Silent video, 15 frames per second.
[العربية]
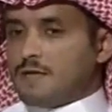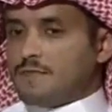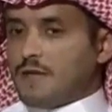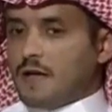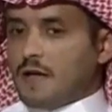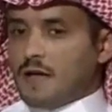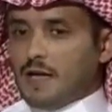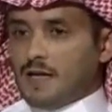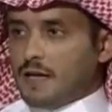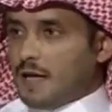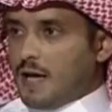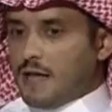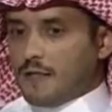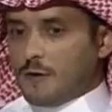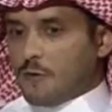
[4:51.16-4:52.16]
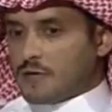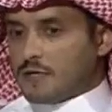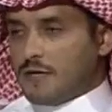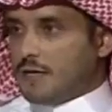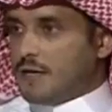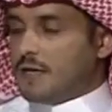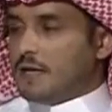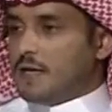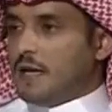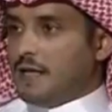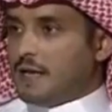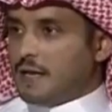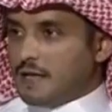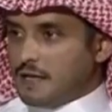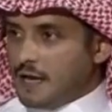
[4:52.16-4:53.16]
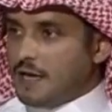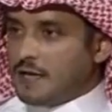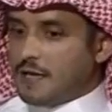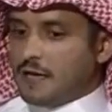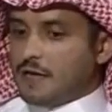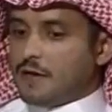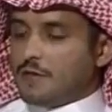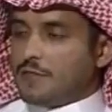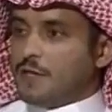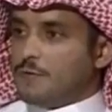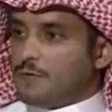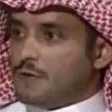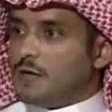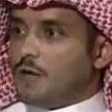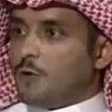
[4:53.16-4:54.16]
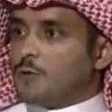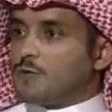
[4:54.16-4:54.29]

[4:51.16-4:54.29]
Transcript: فاحنا هذا الوقت احنا اللي احنا اللي احنا اللي نقضيه